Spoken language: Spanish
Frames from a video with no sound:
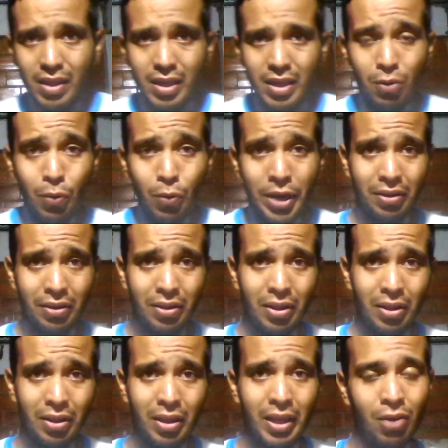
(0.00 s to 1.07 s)
Y bueno,
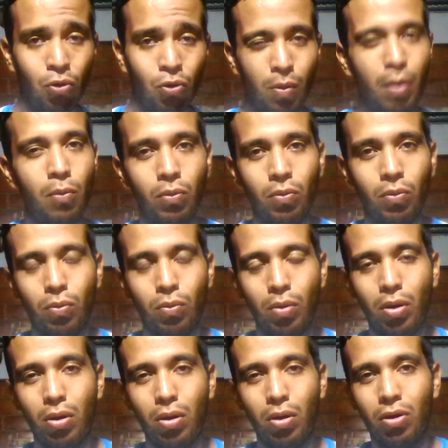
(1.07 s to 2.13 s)
hubo,
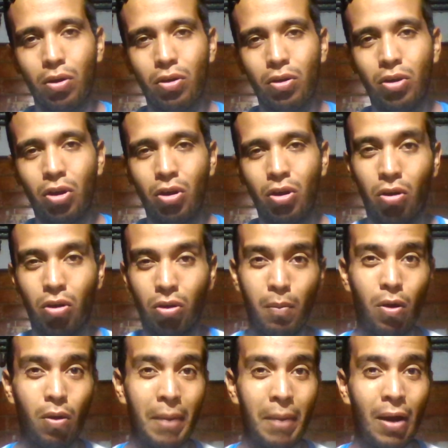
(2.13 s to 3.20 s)
hubo
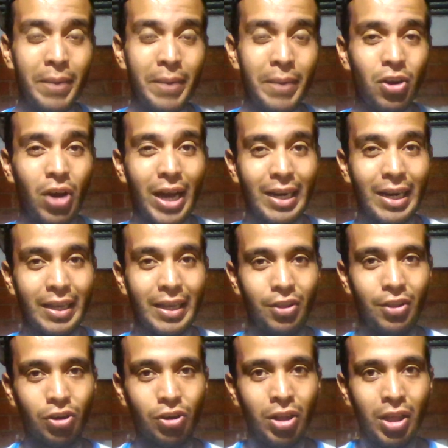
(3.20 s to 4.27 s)
como más o menos
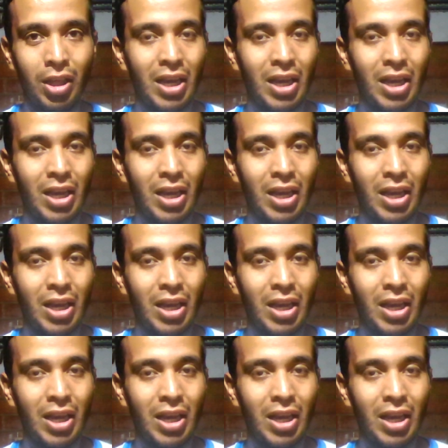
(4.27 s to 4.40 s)
alrededor